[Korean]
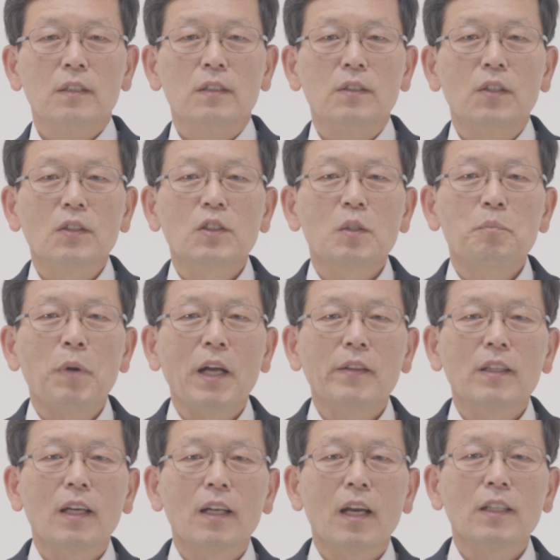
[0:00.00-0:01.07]
그것을
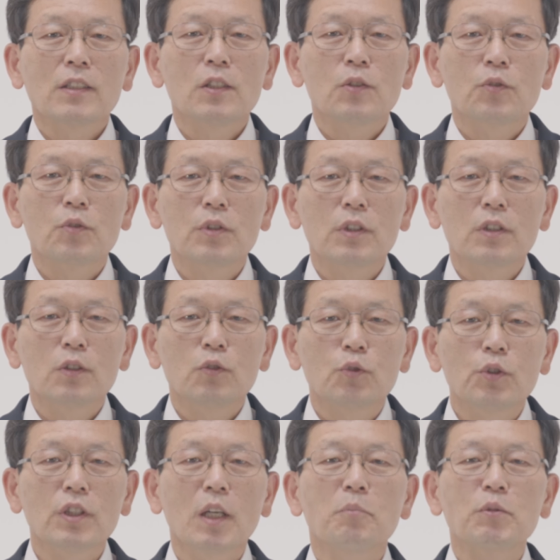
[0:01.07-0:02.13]
판단하실 수 있는
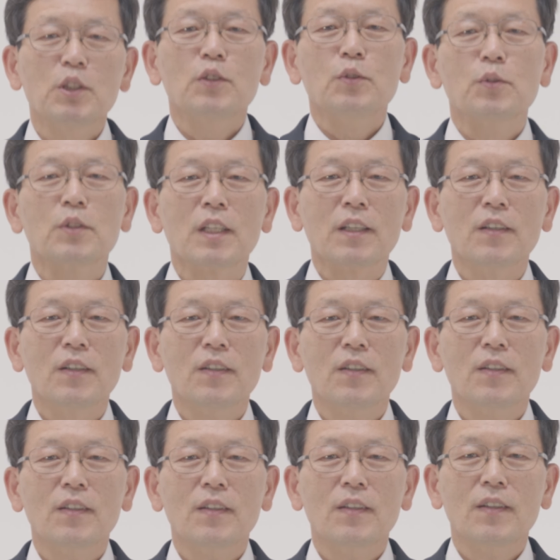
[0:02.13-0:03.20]
유일한 분이 누구세요?
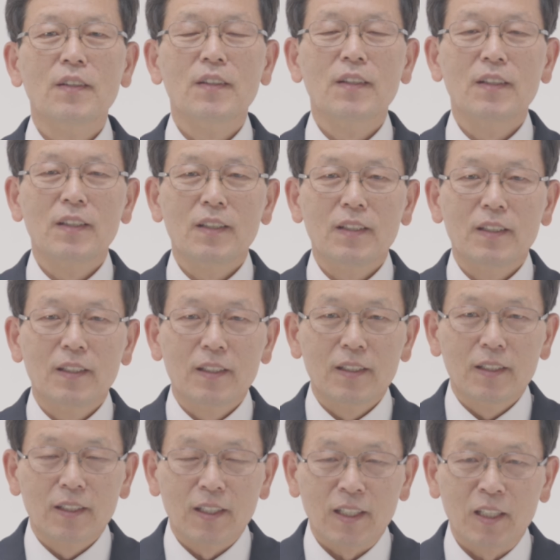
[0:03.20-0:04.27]

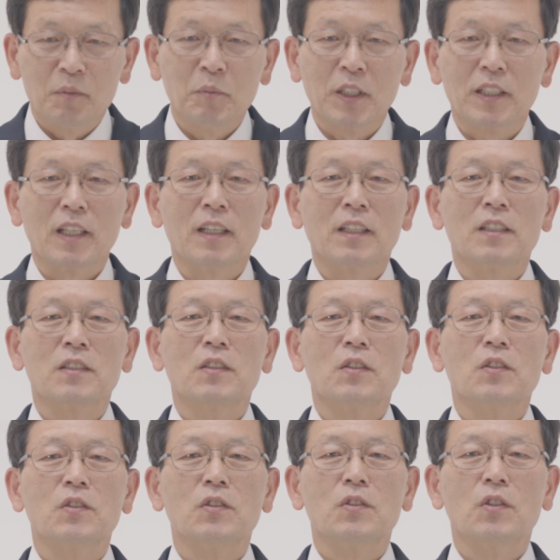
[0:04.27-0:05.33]
하나님밖에 안 계신
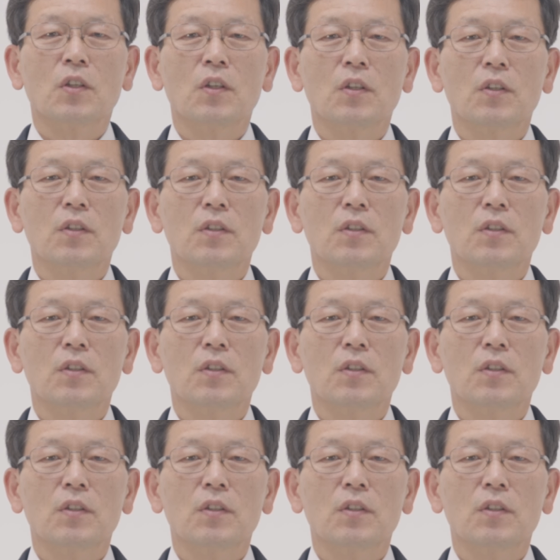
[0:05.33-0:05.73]
것이죠.